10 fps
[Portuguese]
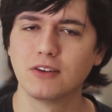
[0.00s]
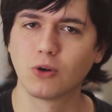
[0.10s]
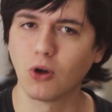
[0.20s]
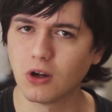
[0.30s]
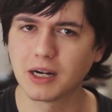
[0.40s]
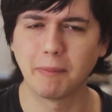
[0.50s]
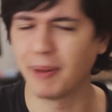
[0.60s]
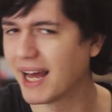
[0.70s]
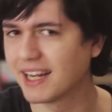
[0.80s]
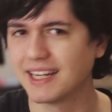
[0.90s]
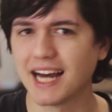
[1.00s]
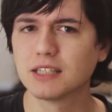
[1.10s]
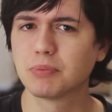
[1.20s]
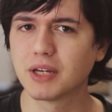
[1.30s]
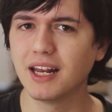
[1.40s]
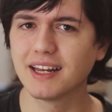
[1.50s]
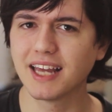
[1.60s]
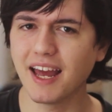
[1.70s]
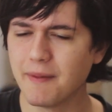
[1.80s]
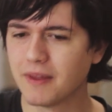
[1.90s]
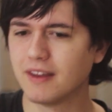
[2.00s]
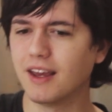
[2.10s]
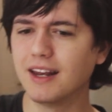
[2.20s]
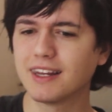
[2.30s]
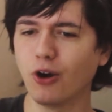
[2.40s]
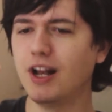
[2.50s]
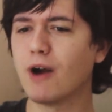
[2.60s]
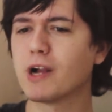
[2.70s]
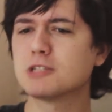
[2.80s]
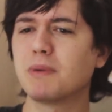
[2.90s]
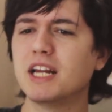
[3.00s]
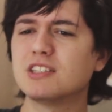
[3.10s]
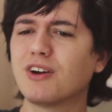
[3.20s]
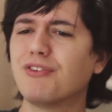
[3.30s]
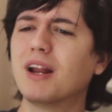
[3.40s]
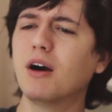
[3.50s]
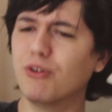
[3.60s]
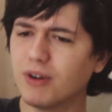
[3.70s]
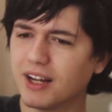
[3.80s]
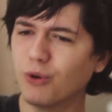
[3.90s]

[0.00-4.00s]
Não coloca placa em nada porque ele quer, ele quer olhar o Gasparense e vai falar, oh,